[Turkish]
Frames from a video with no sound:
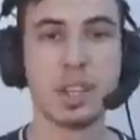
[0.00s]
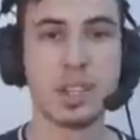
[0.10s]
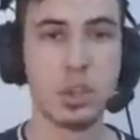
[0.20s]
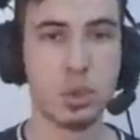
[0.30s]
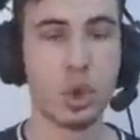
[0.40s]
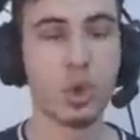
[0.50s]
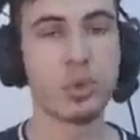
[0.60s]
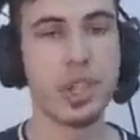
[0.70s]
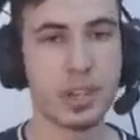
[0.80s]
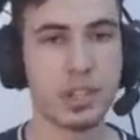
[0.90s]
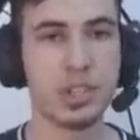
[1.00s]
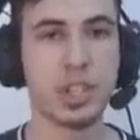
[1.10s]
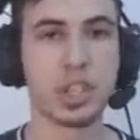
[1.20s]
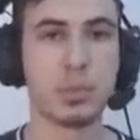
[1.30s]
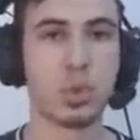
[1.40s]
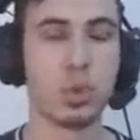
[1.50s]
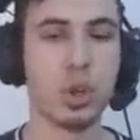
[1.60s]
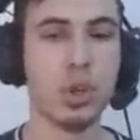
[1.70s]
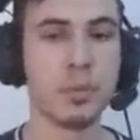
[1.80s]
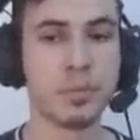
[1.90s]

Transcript: gidiyor. Diğer kişiye geçmiş oluyor.